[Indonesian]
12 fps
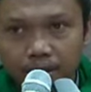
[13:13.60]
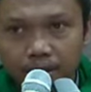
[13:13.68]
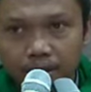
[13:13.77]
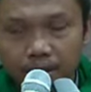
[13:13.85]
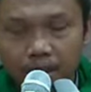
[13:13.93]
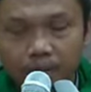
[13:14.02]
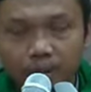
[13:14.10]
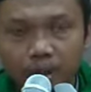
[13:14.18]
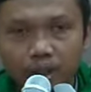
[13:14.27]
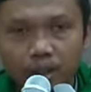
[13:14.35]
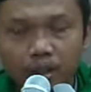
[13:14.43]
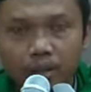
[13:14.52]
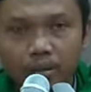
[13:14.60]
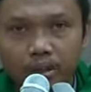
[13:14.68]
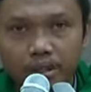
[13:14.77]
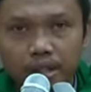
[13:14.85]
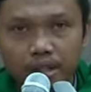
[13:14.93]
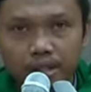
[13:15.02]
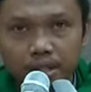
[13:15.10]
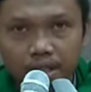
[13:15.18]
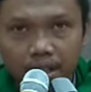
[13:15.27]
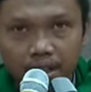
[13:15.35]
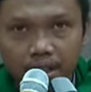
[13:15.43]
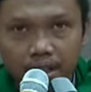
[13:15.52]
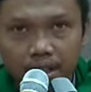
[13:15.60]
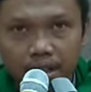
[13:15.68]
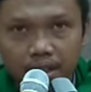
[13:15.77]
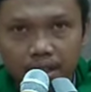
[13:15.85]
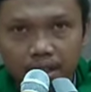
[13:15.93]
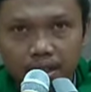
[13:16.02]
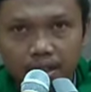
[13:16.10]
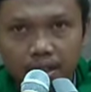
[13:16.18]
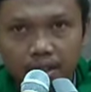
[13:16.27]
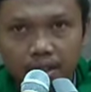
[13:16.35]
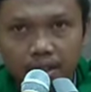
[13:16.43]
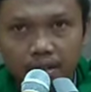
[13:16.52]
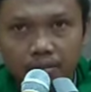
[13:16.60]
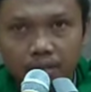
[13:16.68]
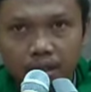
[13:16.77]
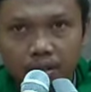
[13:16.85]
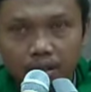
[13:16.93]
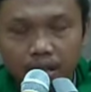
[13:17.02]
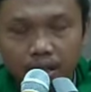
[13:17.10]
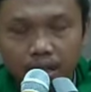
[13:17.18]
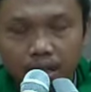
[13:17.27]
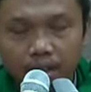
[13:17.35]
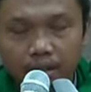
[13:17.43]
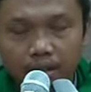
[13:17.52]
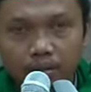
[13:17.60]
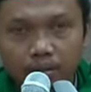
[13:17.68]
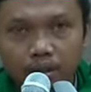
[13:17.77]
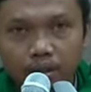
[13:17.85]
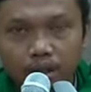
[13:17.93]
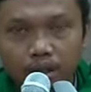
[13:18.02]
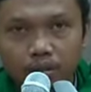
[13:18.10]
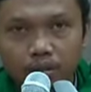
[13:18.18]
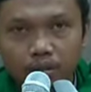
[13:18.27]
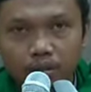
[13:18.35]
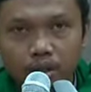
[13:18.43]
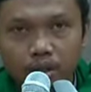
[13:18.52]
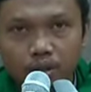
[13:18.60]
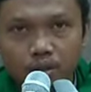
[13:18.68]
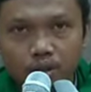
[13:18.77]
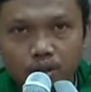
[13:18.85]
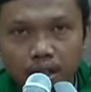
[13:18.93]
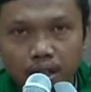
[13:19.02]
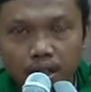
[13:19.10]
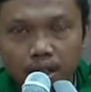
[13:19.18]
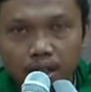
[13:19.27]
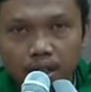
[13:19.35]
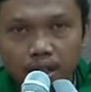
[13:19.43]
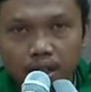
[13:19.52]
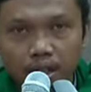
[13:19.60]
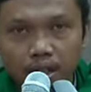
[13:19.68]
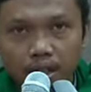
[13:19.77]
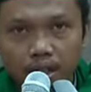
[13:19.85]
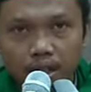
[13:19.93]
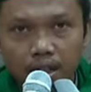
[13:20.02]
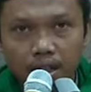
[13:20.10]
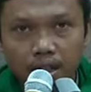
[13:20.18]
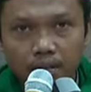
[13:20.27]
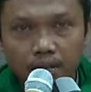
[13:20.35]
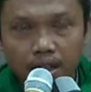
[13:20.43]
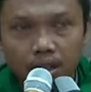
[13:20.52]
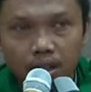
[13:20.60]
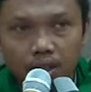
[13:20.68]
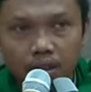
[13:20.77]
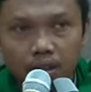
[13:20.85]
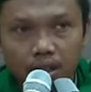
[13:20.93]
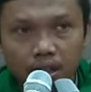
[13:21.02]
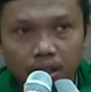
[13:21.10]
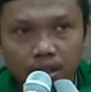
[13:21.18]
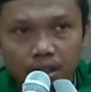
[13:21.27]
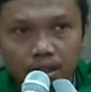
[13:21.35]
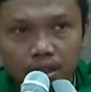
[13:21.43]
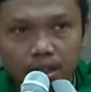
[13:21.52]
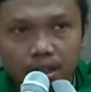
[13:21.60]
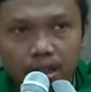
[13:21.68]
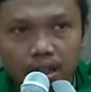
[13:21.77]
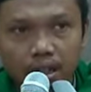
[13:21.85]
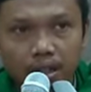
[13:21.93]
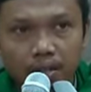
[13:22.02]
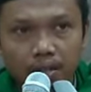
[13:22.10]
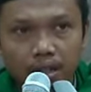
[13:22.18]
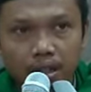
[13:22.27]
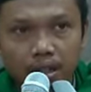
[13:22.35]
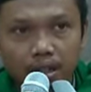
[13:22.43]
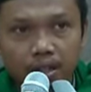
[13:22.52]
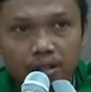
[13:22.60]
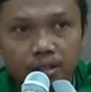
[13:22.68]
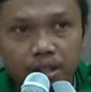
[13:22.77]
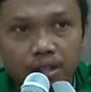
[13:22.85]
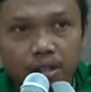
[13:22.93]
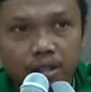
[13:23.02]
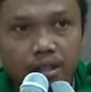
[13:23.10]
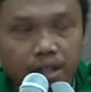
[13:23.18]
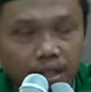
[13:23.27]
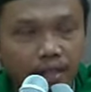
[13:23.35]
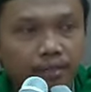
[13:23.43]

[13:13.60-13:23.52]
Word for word: Tetapi Allah berjanji bahwa tempat orang mukmin di surga. Maka Allah tidak akan menyalahi janjinya.